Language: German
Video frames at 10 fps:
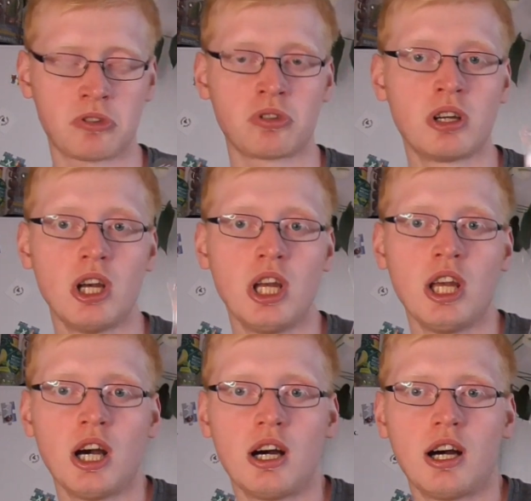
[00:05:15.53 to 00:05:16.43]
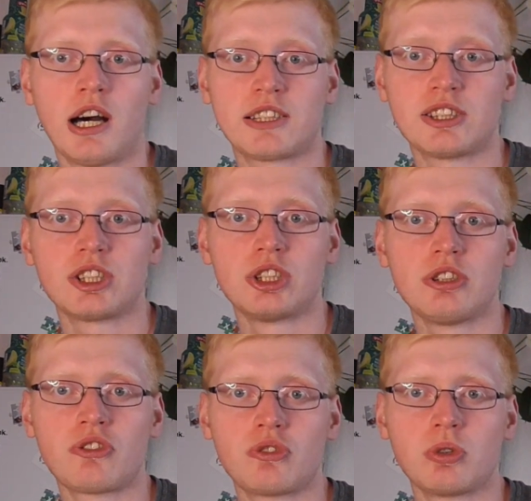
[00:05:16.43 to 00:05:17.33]
Also hatte ich
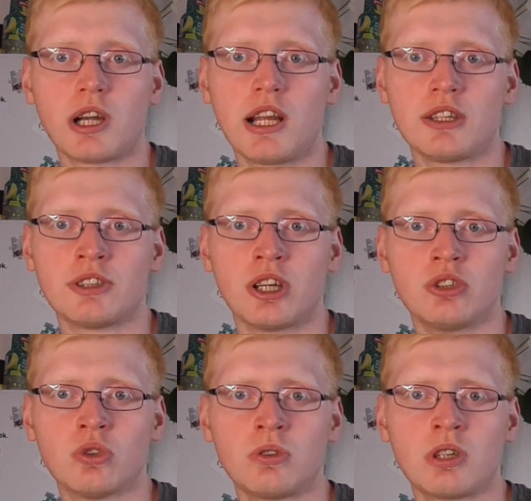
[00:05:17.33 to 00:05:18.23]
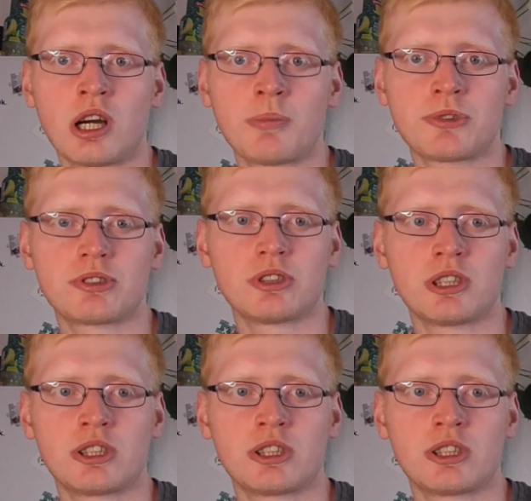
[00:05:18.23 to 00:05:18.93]
nicht so geil in Erinnerung gehabt.